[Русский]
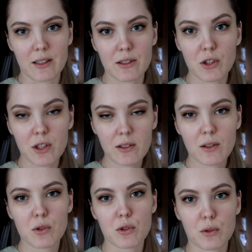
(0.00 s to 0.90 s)
а сейчас
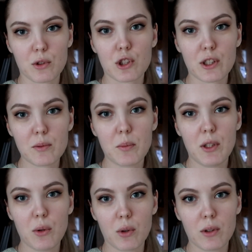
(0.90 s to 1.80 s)
она уже стоит 6
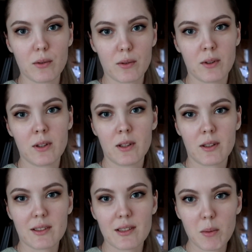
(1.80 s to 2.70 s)
миллионов.
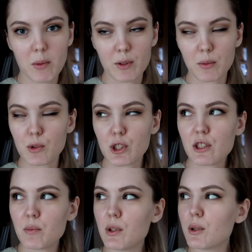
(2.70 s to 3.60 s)
Где мы возьмем
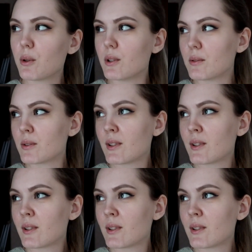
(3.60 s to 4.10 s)
6 миллионов?